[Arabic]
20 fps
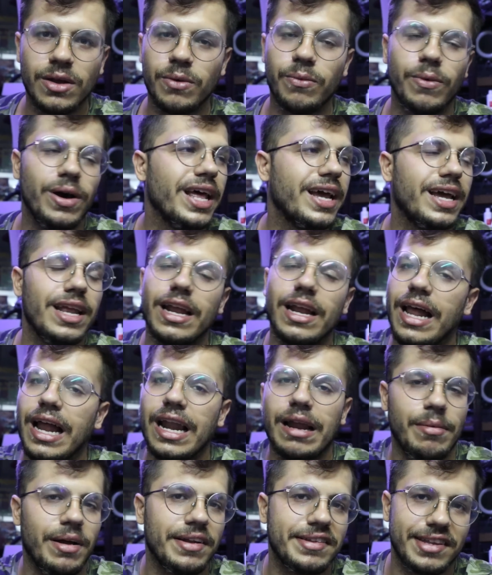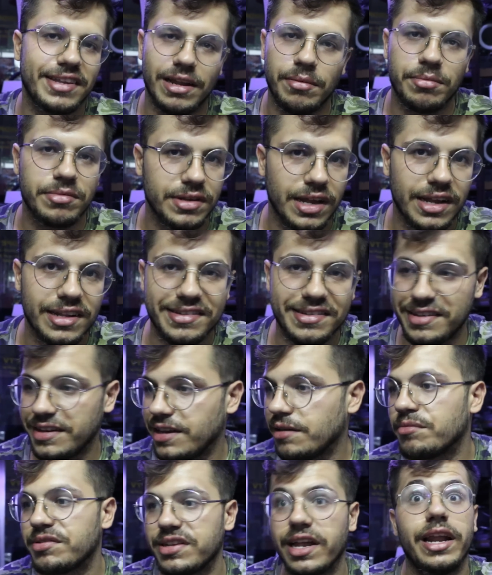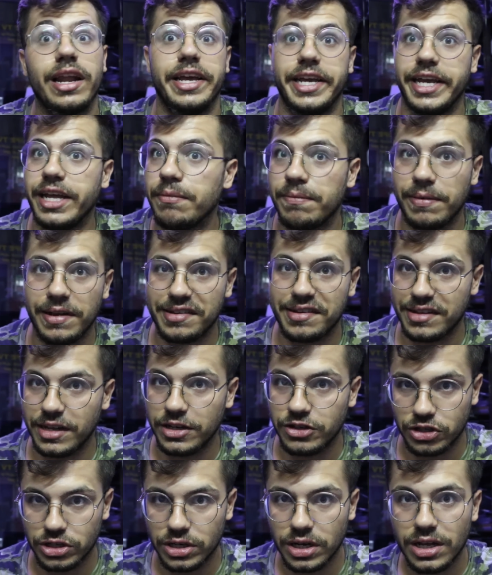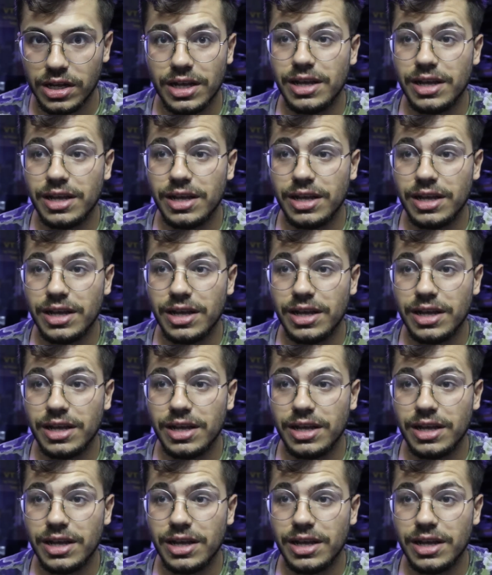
ولا كل العالم حتصير حتصير مصلحين بلاي ستيشن